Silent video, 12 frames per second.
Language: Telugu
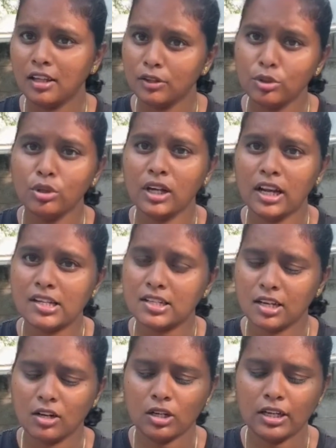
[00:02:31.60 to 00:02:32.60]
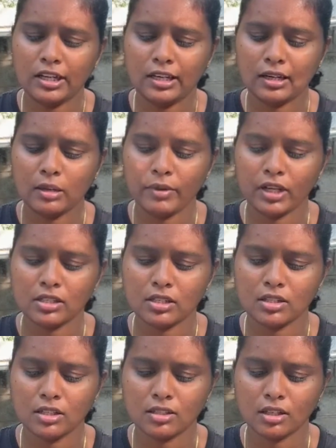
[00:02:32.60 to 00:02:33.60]
అందులో ఎలా చేయాలో క్లియర్ గా
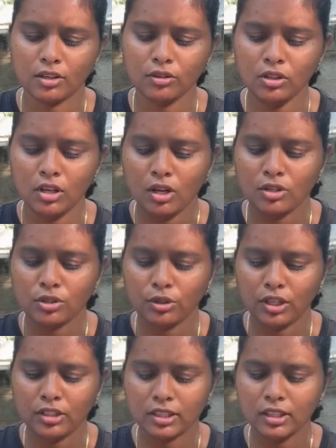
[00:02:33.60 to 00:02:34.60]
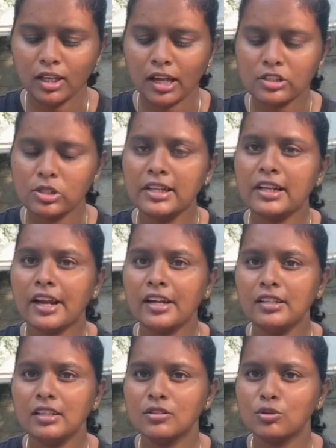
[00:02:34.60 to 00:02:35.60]
మెన్షన్ చేశాను సో ఈ డ్రింక్ యాక్చువల్లీ
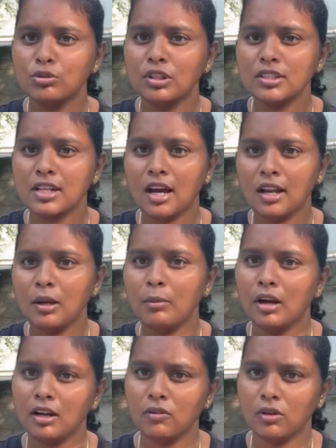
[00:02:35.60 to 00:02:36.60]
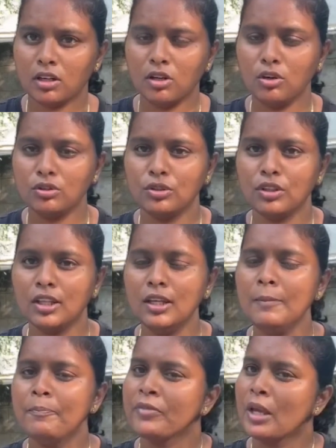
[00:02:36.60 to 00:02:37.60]
నైట్ తీసుకుంటే చాలా బాగా వర్క్
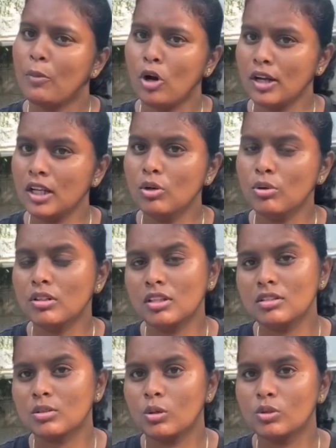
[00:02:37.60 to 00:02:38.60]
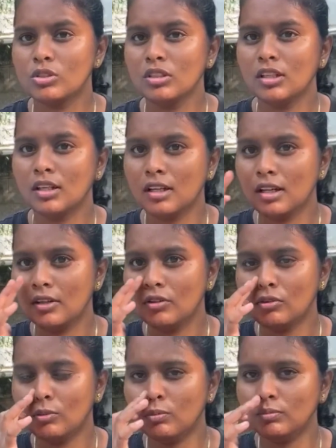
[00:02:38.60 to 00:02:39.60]
అవుతుంది మార్నింగ్ కూడా తీసుకోవచ్చు ఇంకా
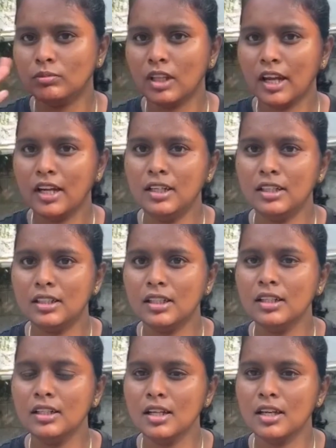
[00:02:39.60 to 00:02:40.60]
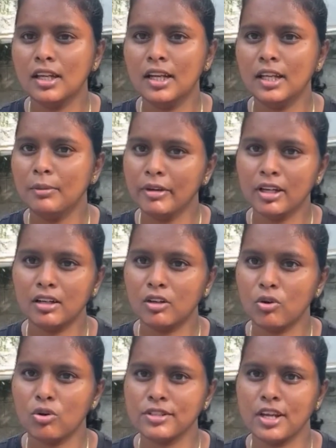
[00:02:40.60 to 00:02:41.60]
నేను నైట్ కి నా ఈటింగ్ పీరియడ్
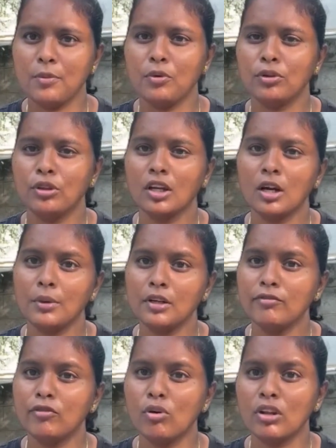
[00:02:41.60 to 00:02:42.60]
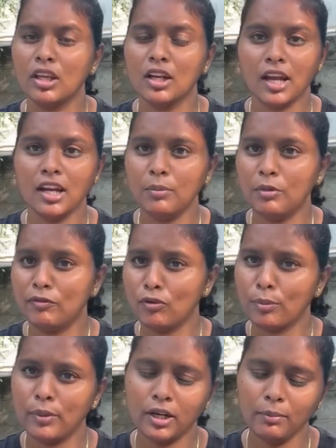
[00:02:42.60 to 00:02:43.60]
క్లోజ్ అయిపోతుంది కాబట్టి ఫోర్ కి నైట్
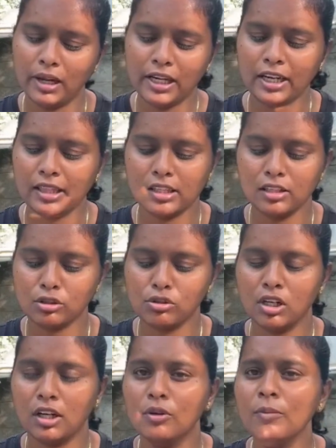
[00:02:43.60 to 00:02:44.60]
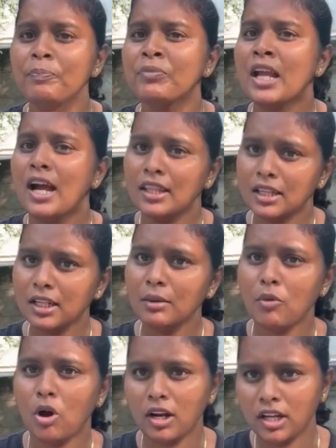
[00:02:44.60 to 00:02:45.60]
బిఫోర్ బెడ్ మళ్ళీ నేను తీసుకోలేను
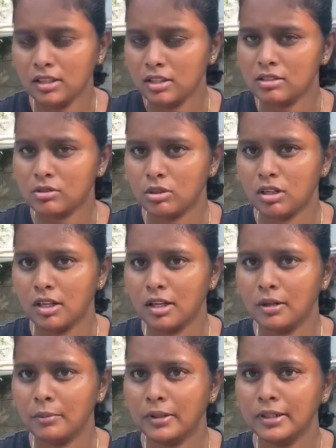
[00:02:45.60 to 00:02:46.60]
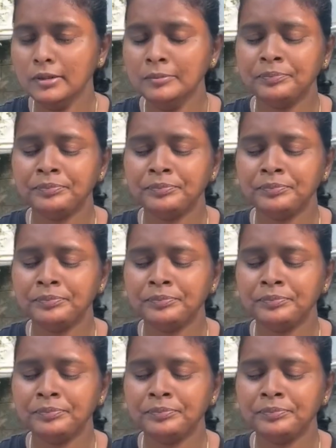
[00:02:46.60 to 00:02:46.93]
అందుకని మార్నింగ్ తీసుకుంటున్నాను అనమాట